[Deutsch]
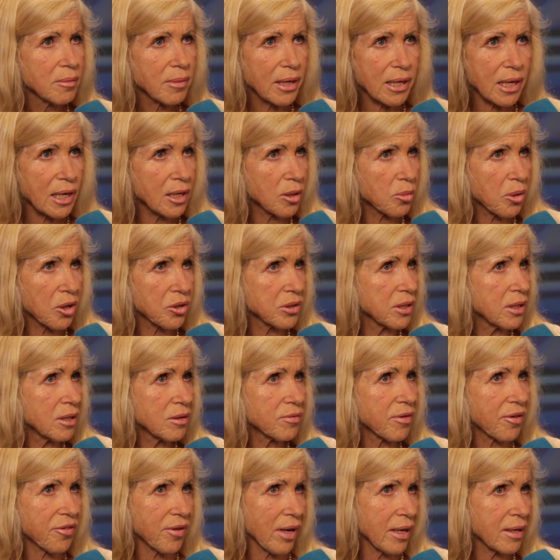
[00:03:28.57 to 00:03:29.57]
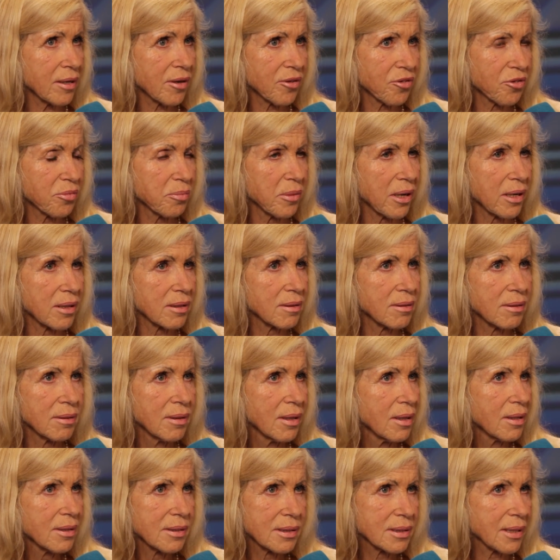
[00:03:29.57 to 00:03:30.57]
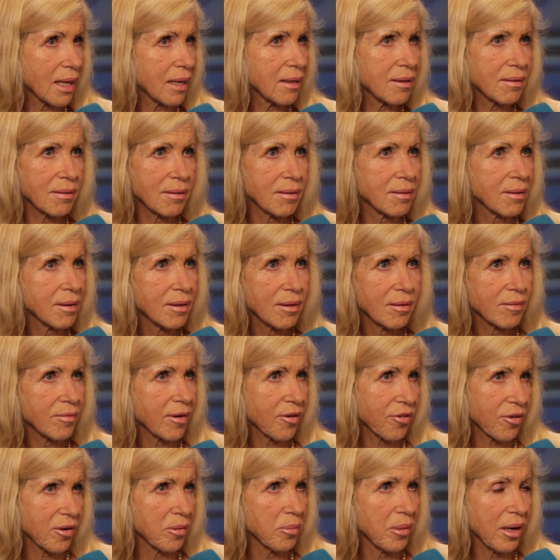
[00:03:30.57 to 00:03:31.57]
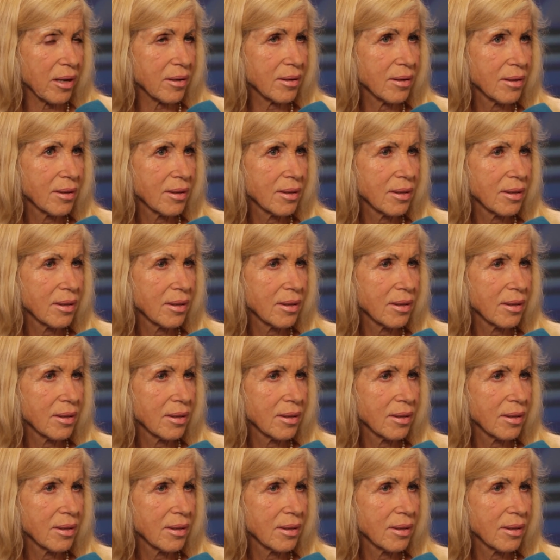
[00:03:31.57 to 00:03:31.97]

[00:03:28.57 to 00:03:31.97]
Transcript: Man kann aber auch irgendwas anderes machen, Zen, was immer.